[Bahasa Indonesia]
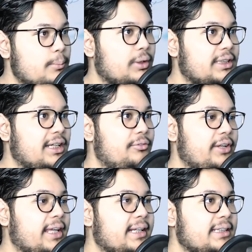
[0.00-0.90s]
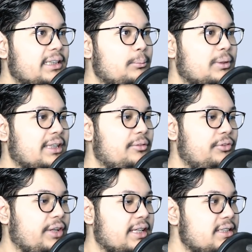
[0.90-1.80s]
Buat delivery aja lah kita buat
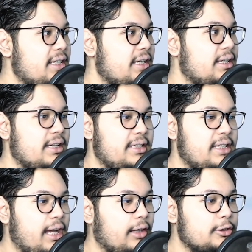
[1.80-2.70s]
delivery aja deh yang